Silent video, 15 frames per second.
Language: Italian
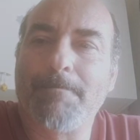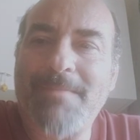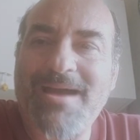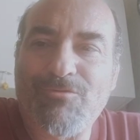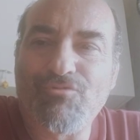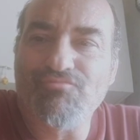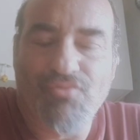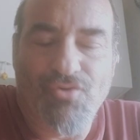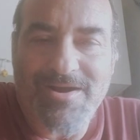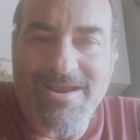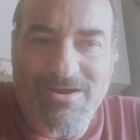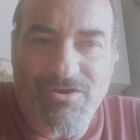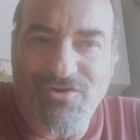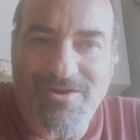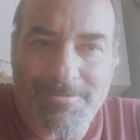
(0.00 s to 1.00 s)
Ma
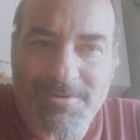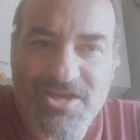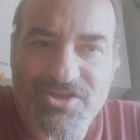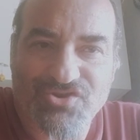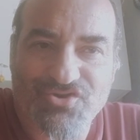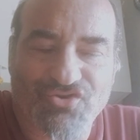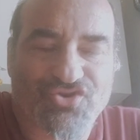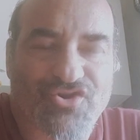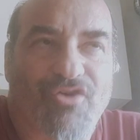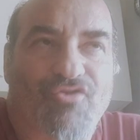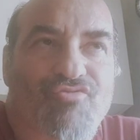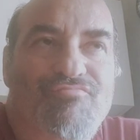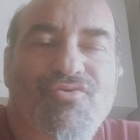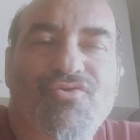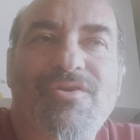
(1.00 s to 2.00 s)
Kumbulla è ancora peggio, cioè
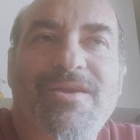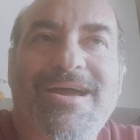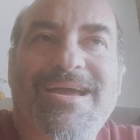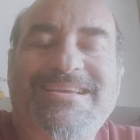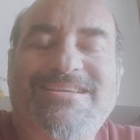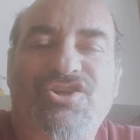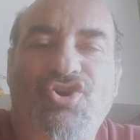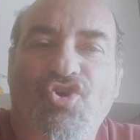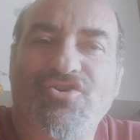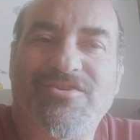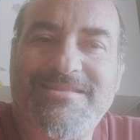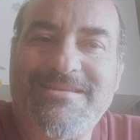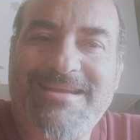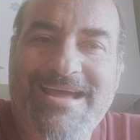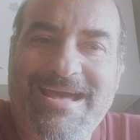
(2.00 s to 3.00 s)
Kumbulla è
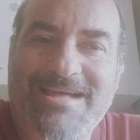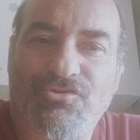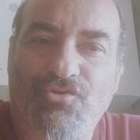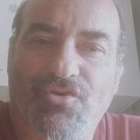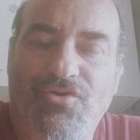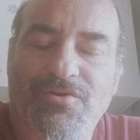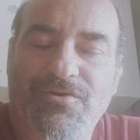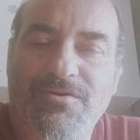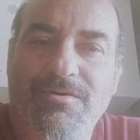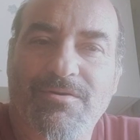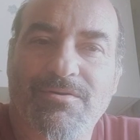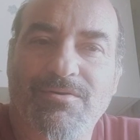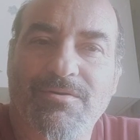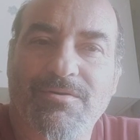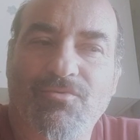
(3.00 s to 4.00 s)
scordinato.
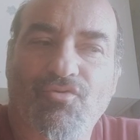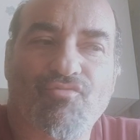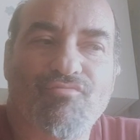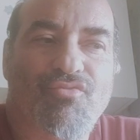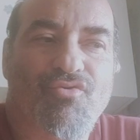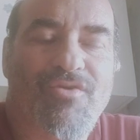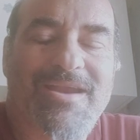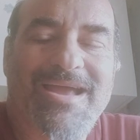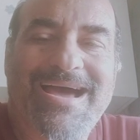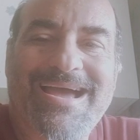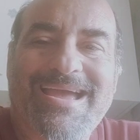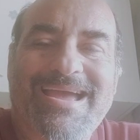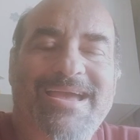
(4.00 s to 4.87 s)
Kumbulla